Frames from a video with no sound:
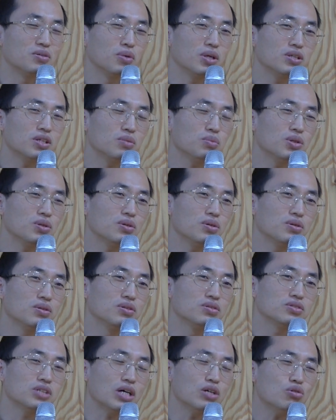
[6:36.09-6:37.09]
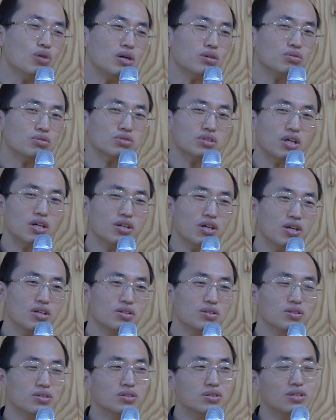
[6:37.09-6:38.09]
왜냐하면 자유한국당에
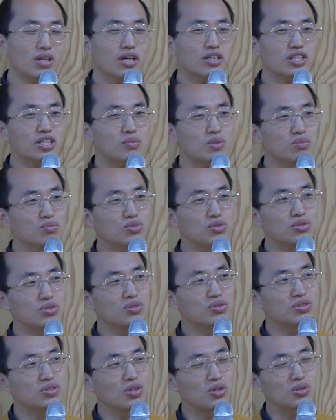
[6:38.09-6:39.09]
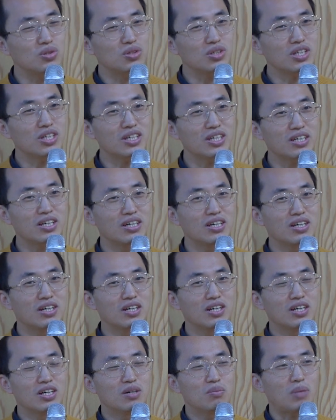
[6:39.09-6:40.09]
있는 핵심 인물들은 여전히
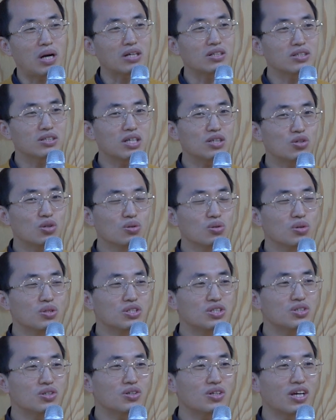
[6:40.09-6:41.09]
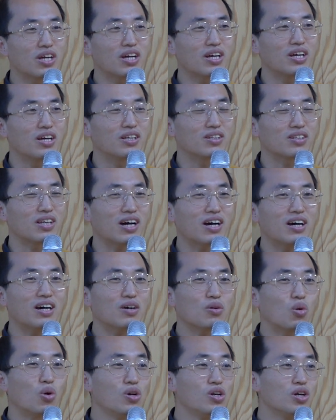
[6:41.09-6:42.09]
박근혜 정권 시절에
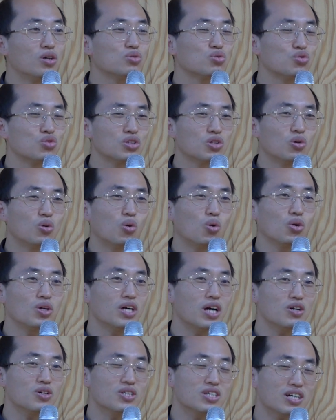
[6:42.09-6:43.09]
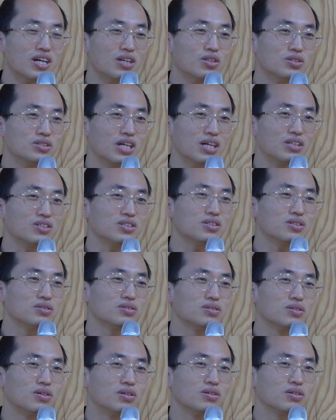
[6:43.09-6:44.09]
다 권력 누리고 호의 활동하던
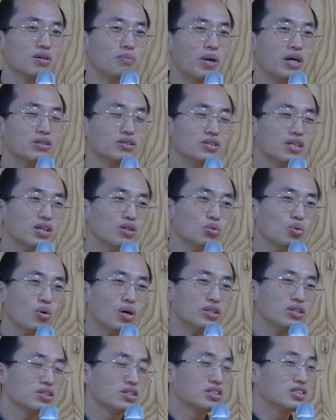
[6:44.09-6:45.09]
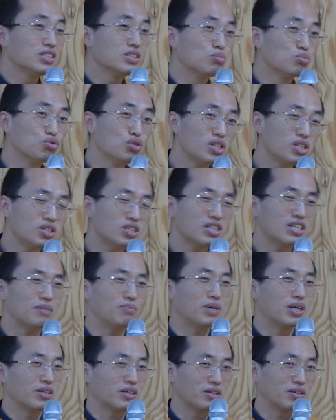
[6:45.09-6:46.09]
자들이거든요. 그 박근혜랑 똑같은 그 무리들이란
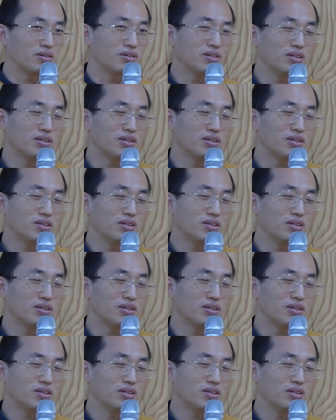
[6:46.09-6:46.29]
말이에요.